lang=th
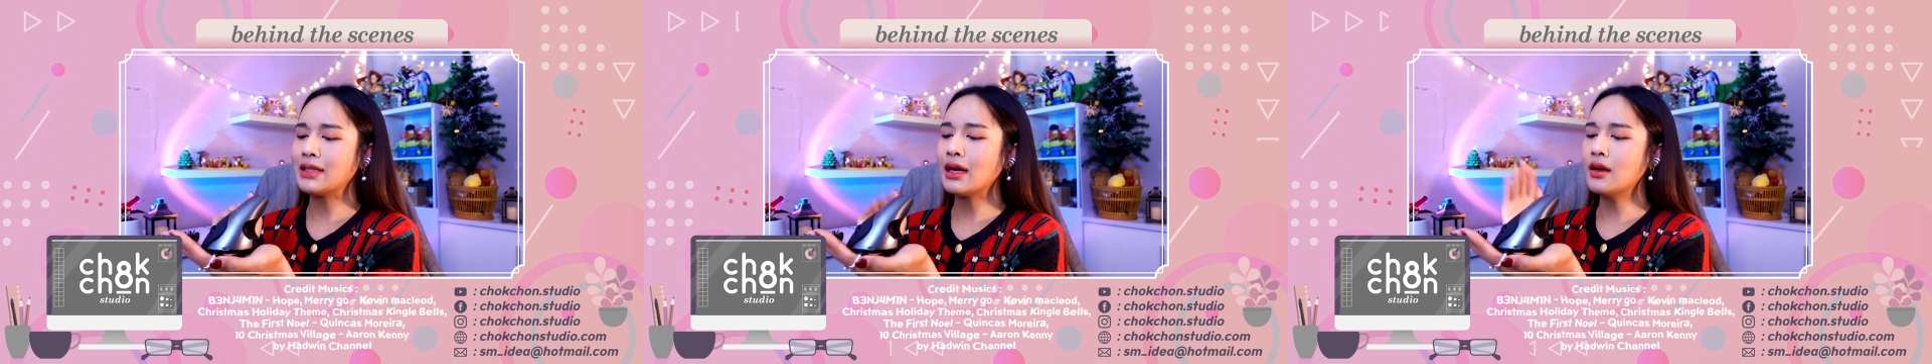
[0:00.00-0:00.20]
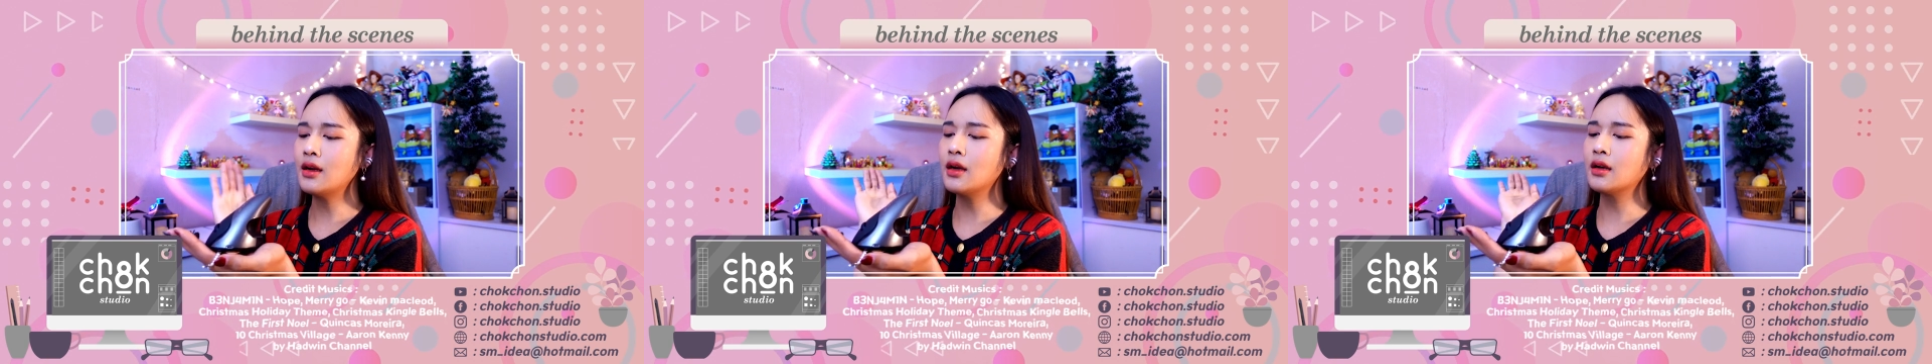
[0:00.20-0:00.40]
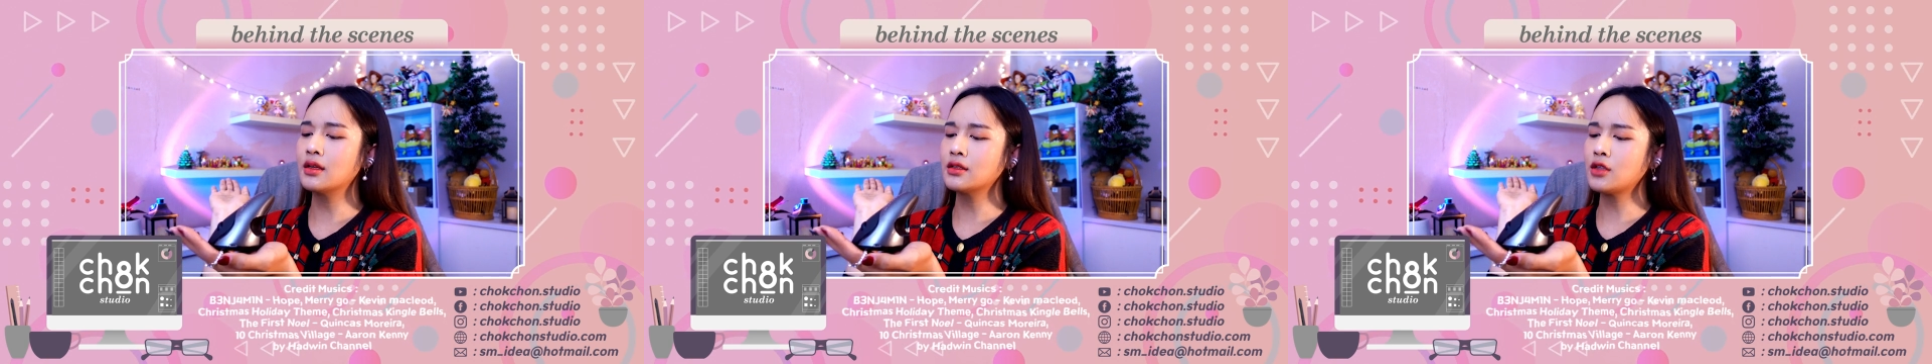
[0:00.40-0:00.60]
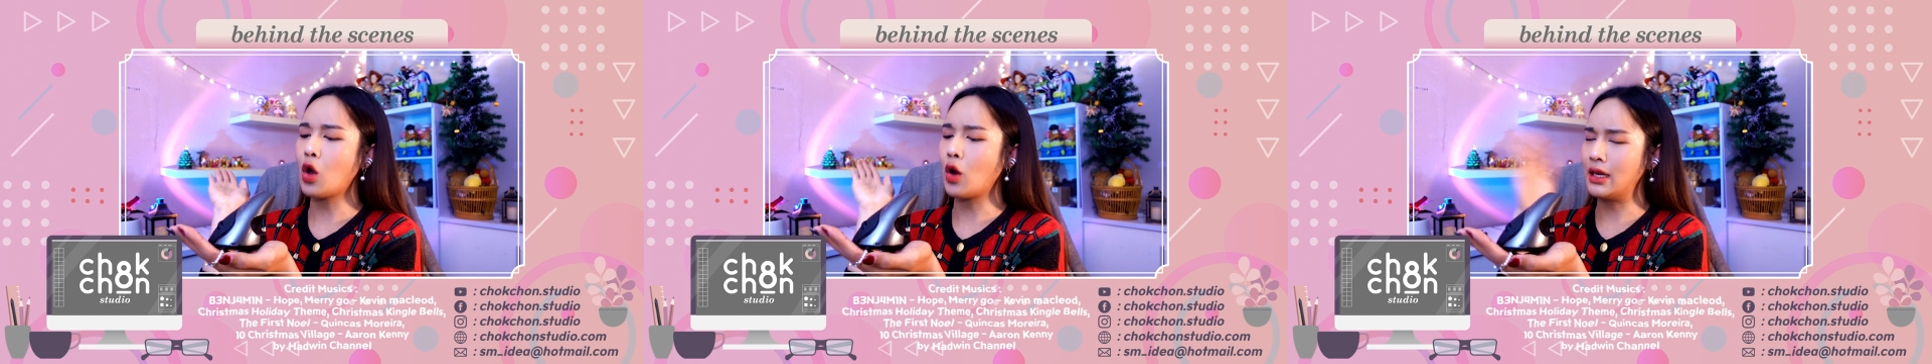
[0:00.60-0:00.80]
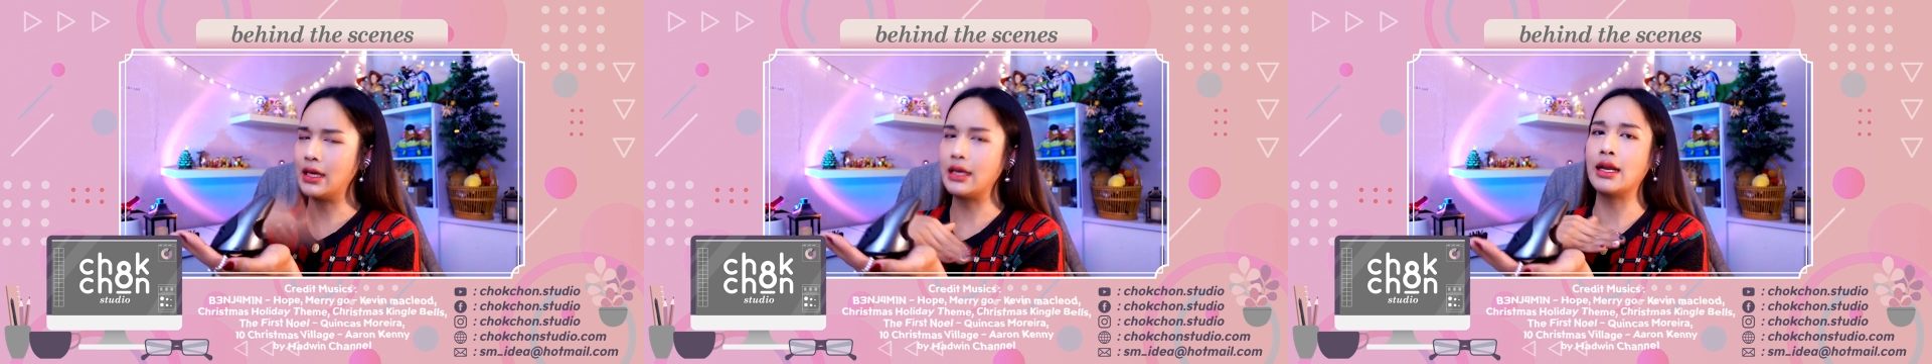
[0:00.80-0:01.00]
สัก หนึ่งถึงสอ
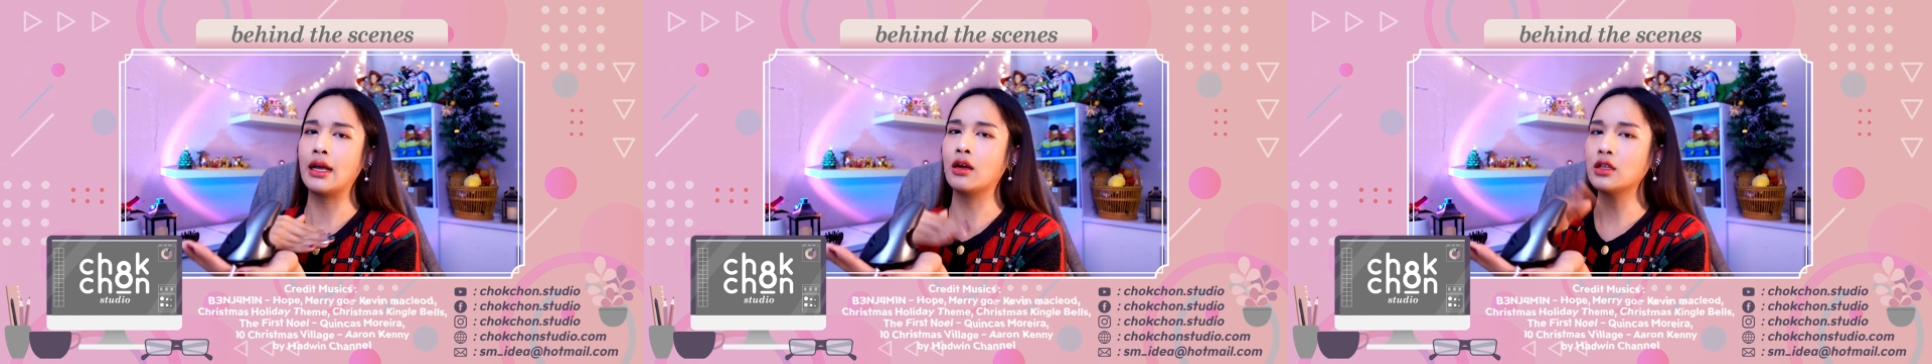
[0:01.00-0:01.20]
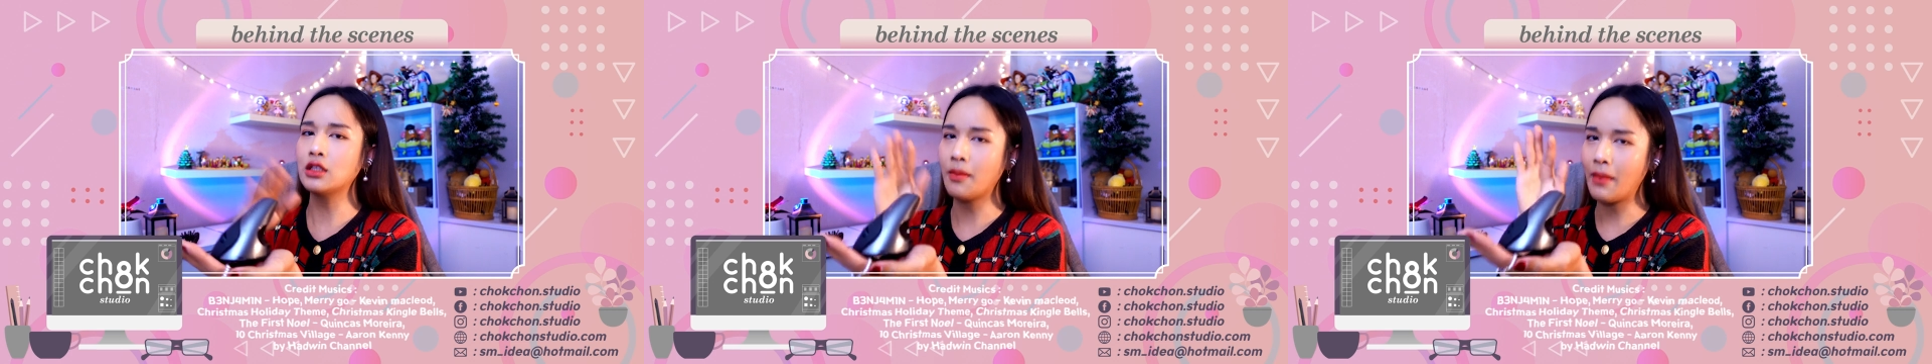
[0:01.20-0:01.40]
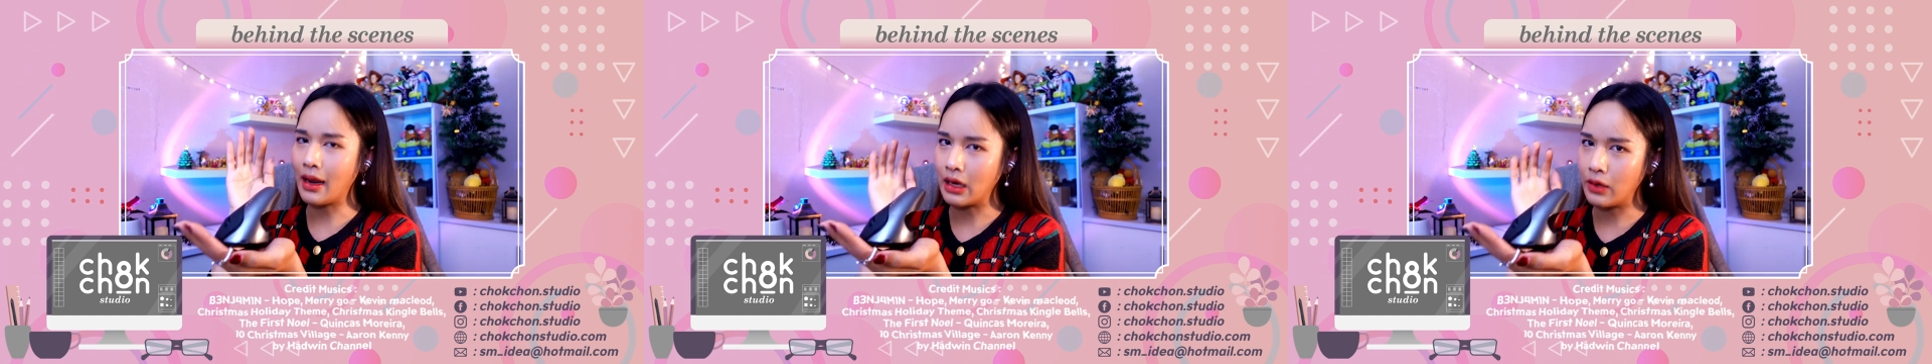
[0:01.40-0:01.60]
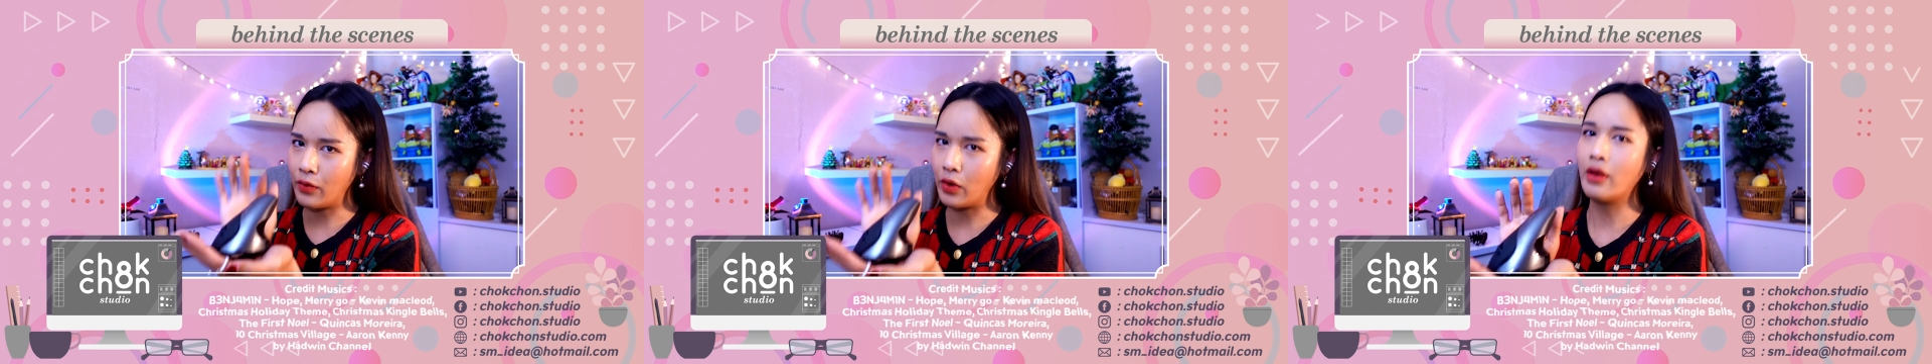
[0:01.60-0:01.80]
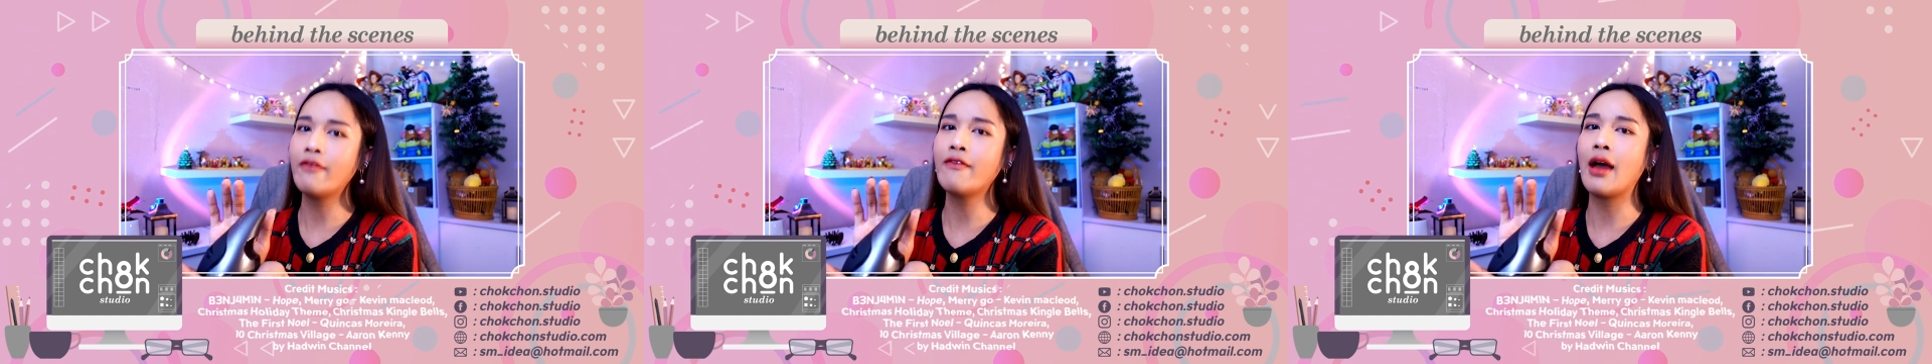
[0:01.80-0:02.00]
ง อาทิตย์เนี่ยก็จะมารี
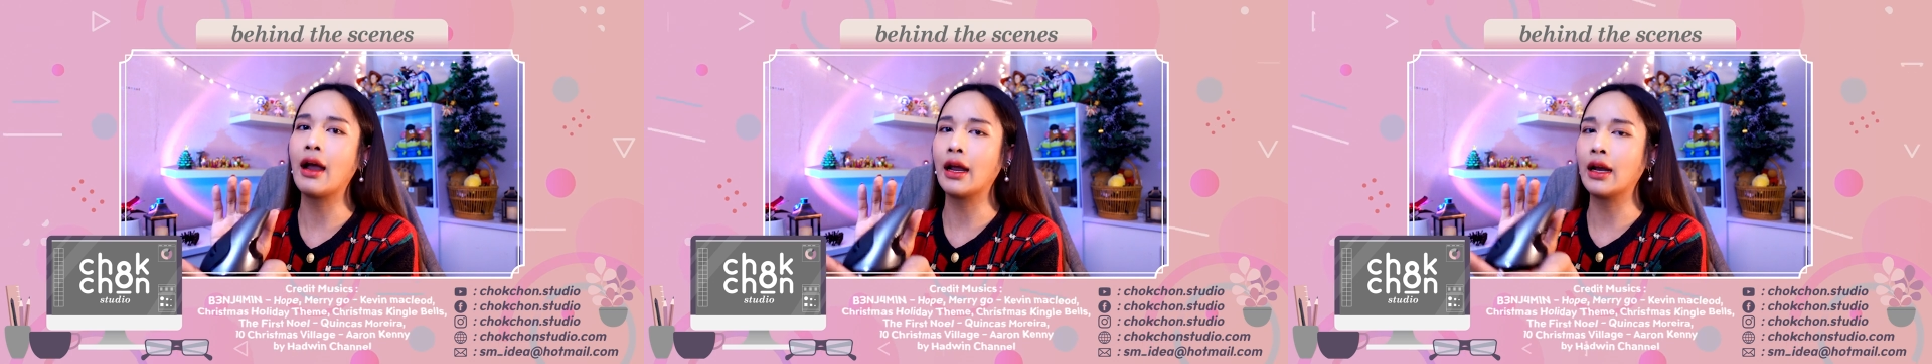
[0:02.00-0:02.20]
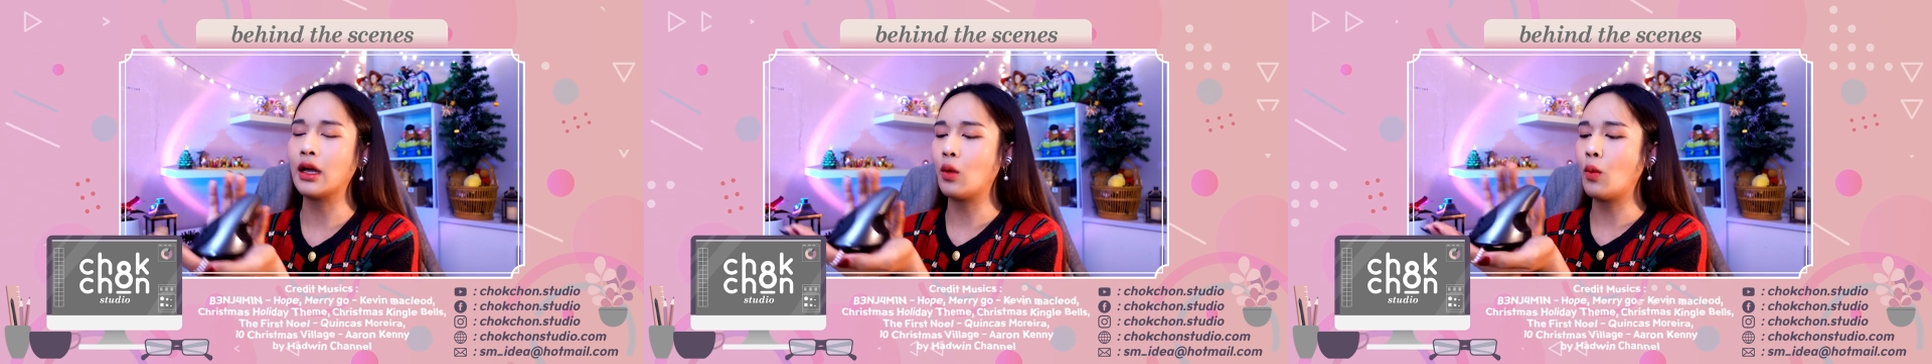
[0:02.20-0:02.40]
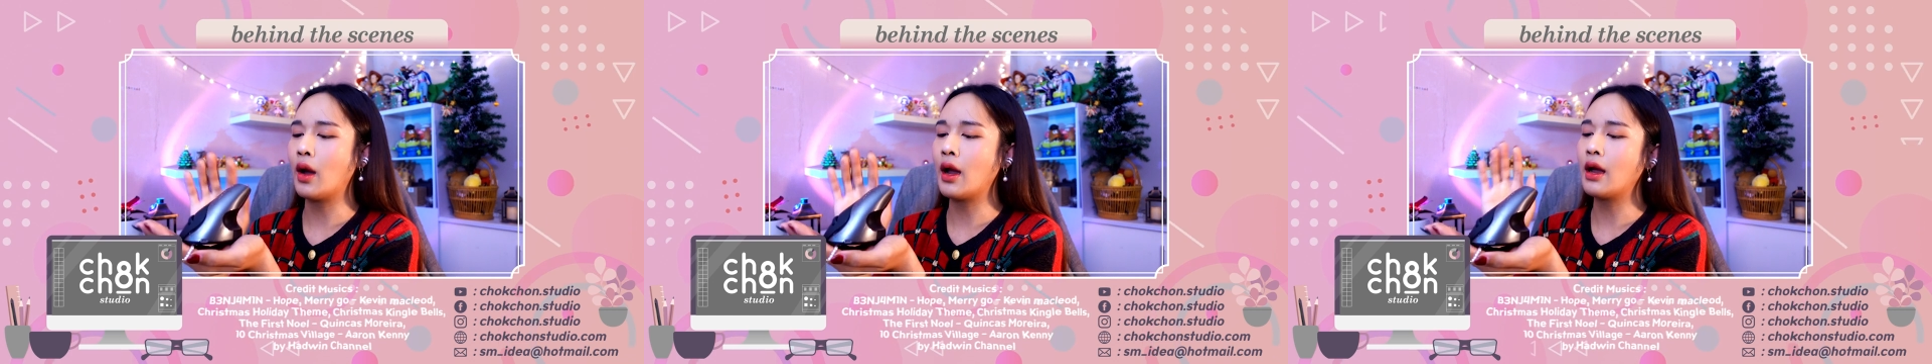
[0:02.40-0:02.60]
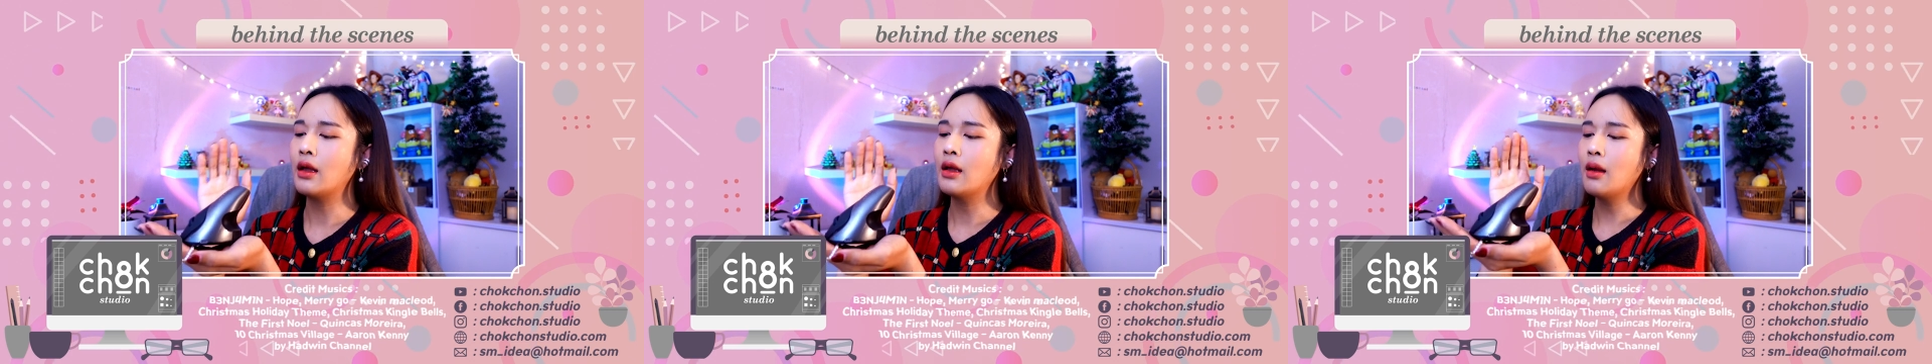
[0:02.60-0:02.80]
วิวให้ฟังกันค่ะว่า